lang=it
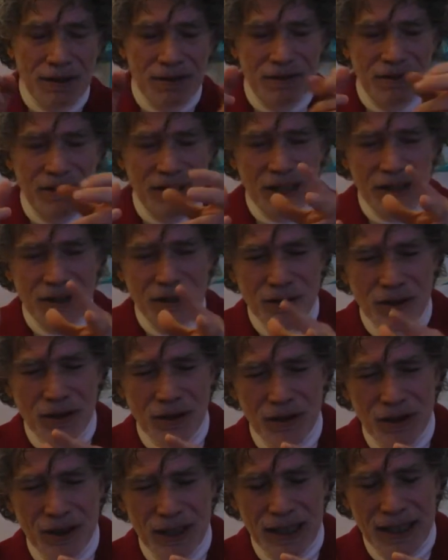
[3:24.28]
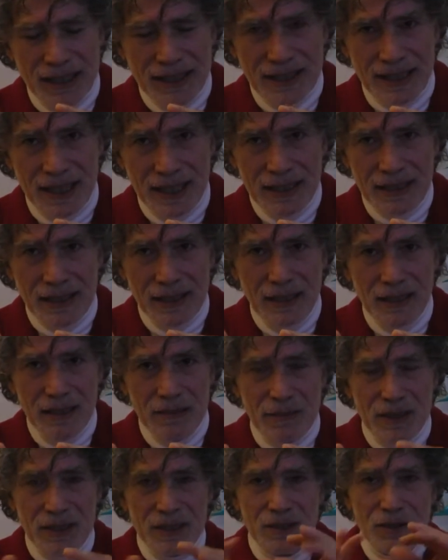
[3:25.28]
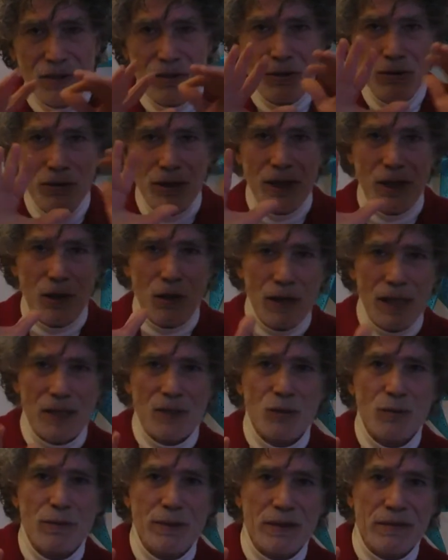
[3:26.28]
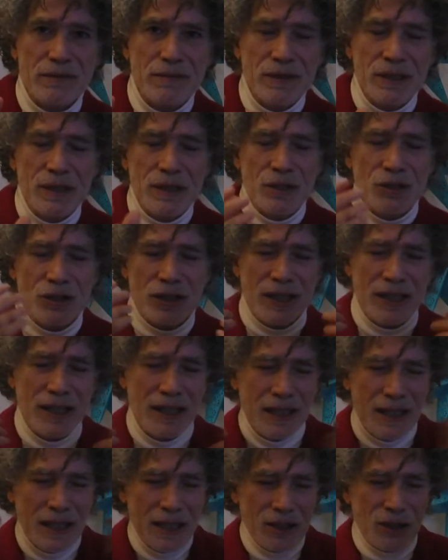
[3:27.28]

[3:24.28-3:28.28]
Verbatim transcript: vedo l'essenza delle persone o la superficie,